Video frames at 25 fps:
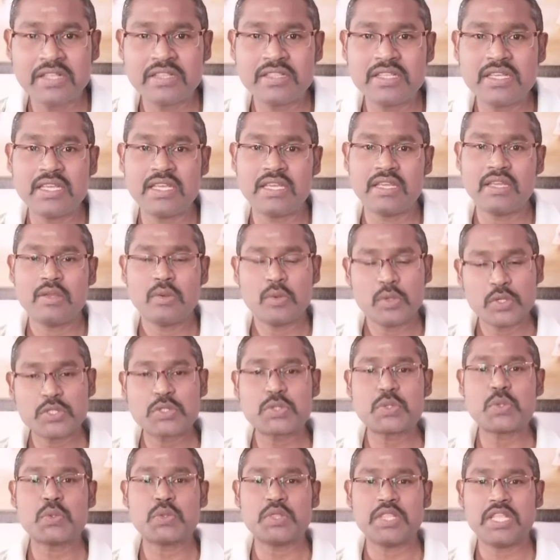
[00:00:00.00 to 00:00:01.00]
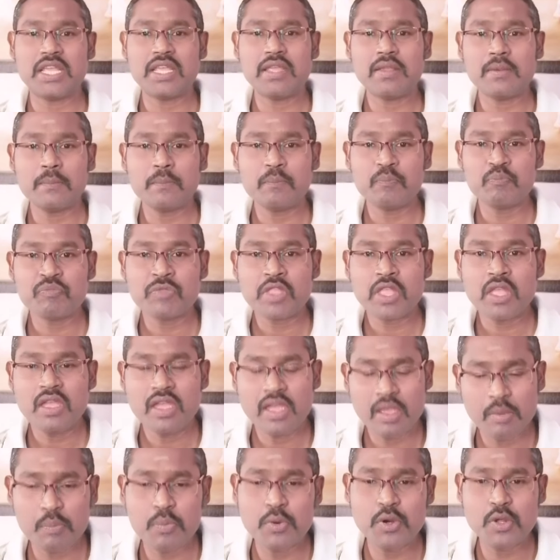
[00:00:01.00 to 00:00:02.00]
అనేది వస్తుంది
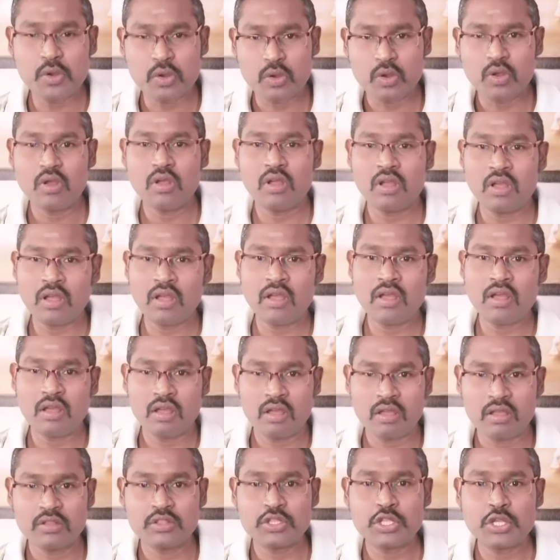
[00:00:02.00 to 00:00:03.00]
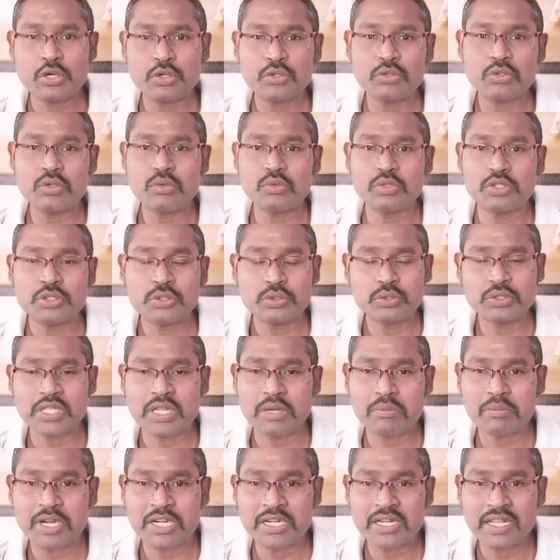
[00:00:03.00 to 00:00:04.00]
ఎప్పుడు తిరుగుతూ
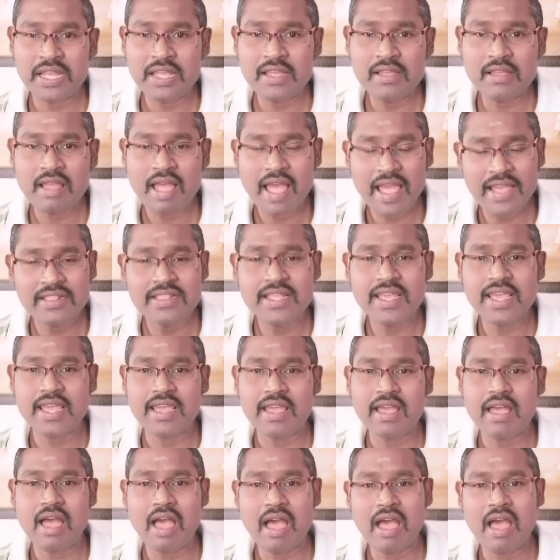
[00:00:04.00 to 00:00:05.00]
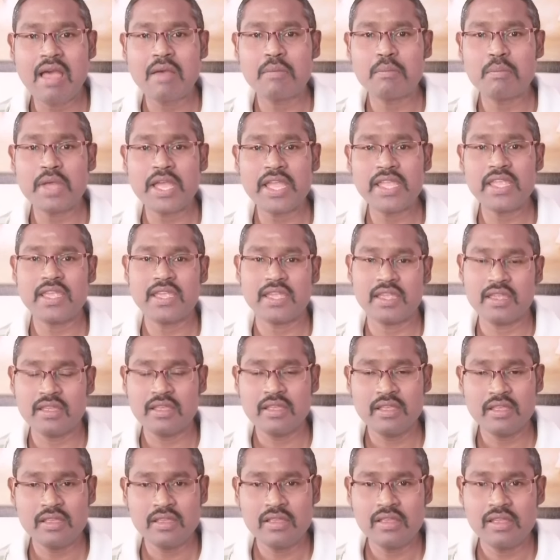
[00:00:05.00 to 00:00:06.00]
ఉంటుందన్నమాట అయితే ఆ అబ్బాయి
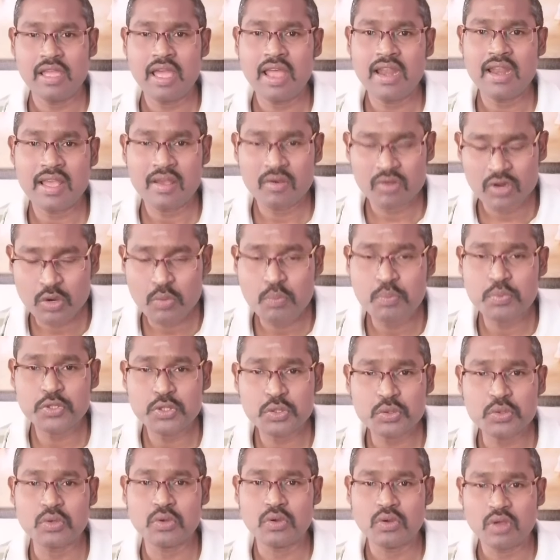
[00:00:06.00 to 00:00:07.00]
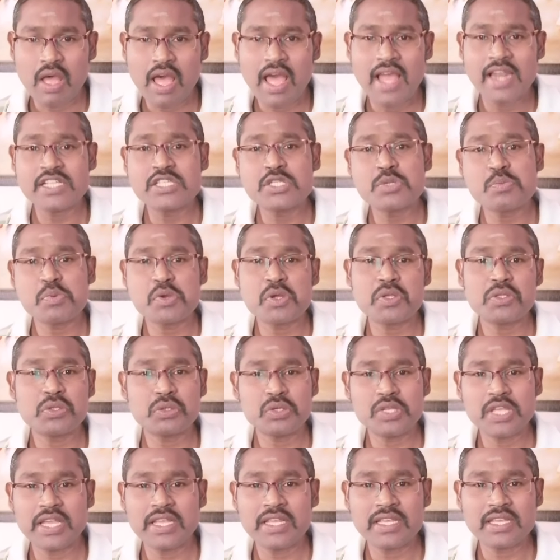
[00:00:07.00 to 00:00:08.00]
అలా రొప్పుతూ అలసిపోతూ
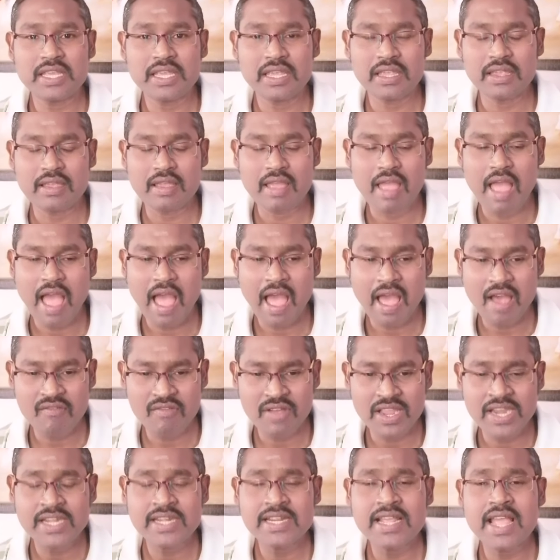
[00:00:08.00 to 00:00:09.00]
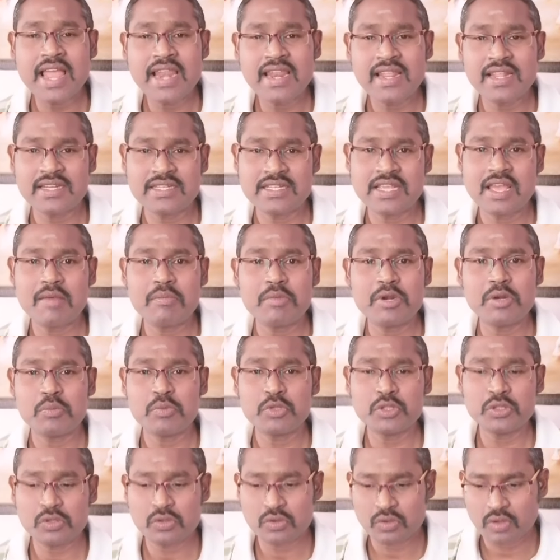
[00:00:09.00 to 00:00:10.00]
ఎక్కి ఆ వైట్ కలర్ జాబర్
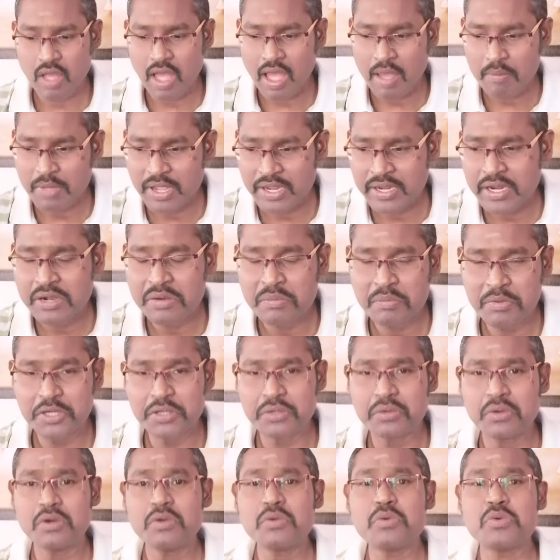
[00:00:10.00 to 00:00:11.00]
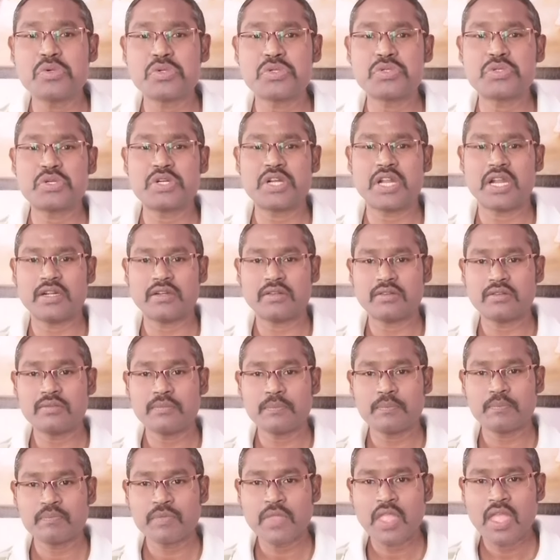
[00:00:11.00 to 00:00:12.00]
ముందు ఆ బకెట్ పెట్టుకుని కూర్చున్నాడు
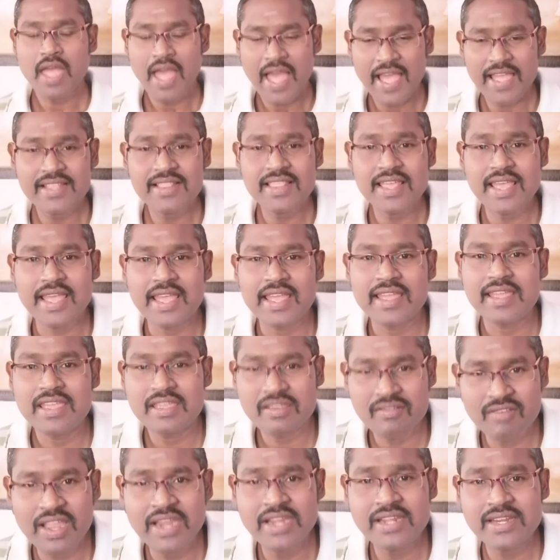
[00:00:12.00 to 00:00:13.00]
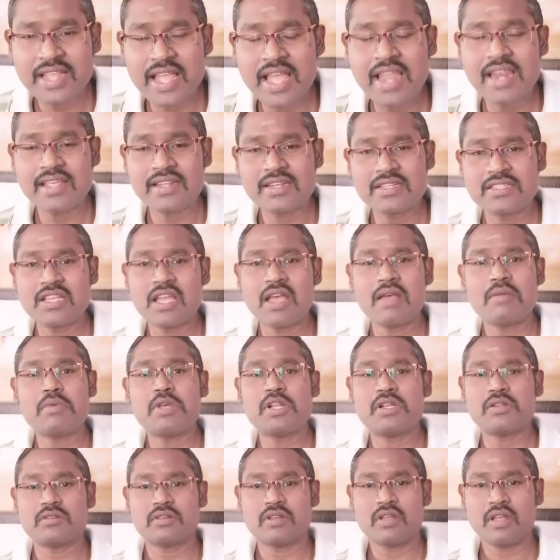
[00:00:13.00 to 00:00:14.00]
అయితే ఈ వైట్ కలర్
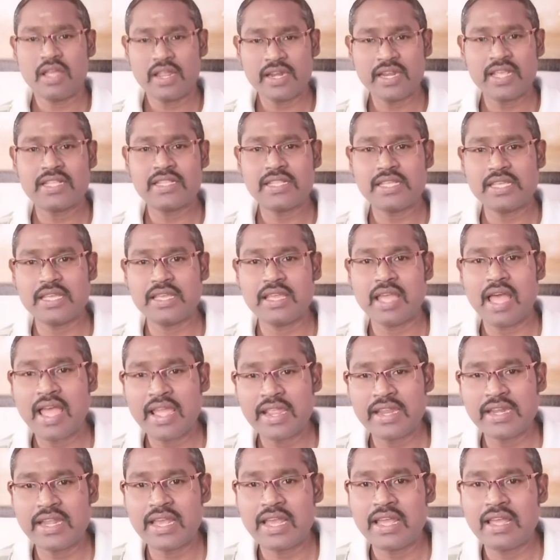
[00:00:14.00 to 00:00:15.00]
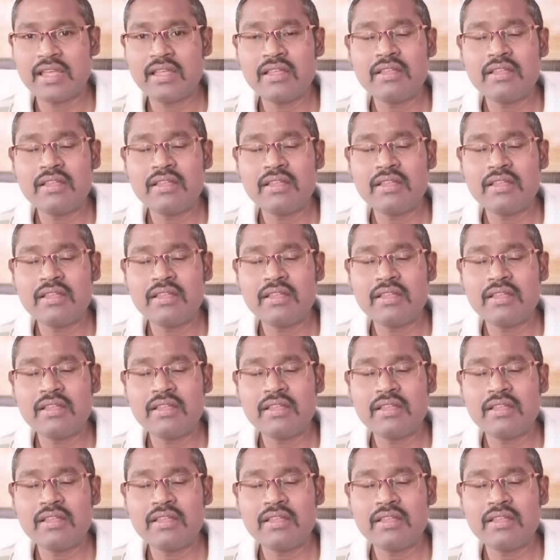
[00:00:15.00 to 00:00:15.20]
జాబర్ అనేది ఆయన